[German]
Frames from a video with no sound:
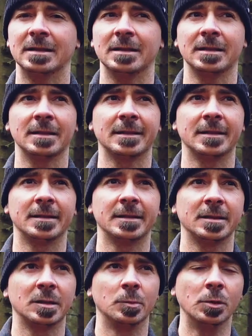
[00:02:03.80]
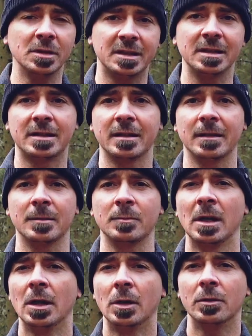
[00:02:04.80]
dann in Multicam
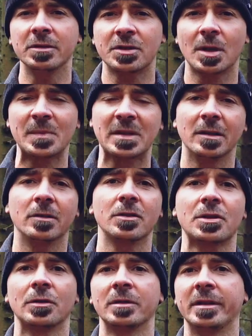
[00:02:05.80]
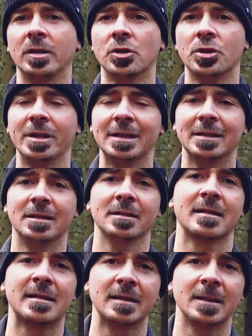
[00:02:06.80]
und ich habe sie auch schon in
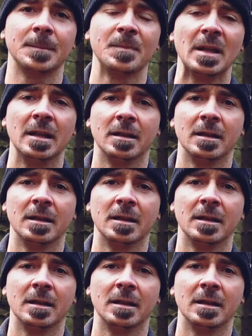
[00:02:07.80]
Schneetan gesehen.